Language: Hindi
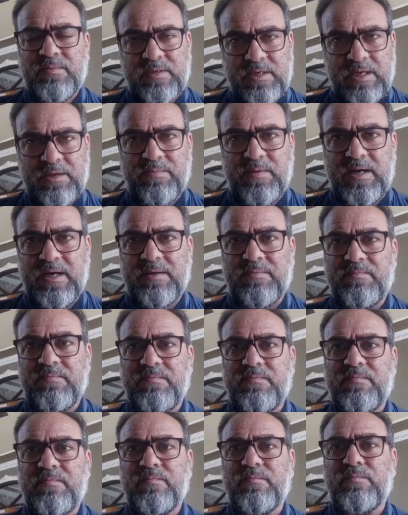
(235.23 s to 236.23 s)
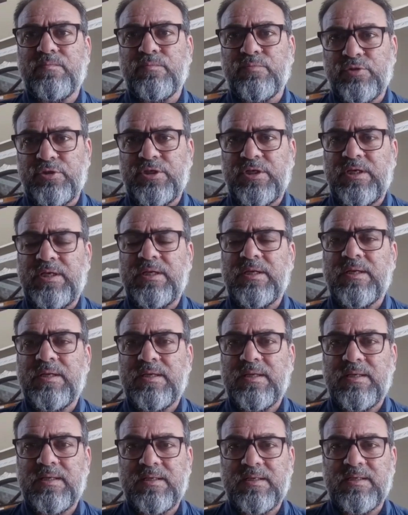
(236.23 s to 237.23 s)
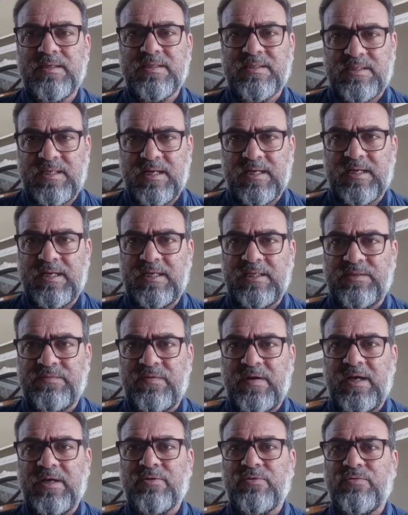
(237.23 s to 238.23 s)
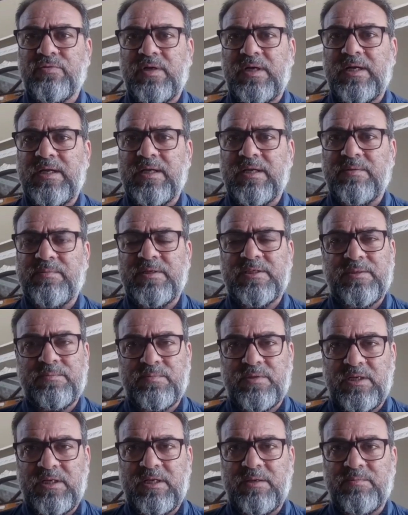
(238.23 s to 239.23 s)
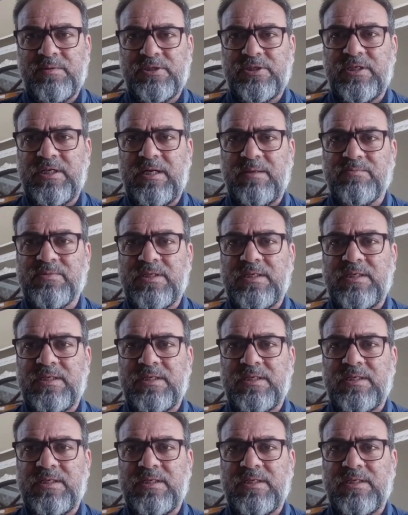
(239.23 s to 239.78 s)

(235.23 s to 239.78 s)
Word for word: कई बार मुझे इस तरह का इतफाक़ हुआ है कि मैं जब दिल्ली में श्रीराम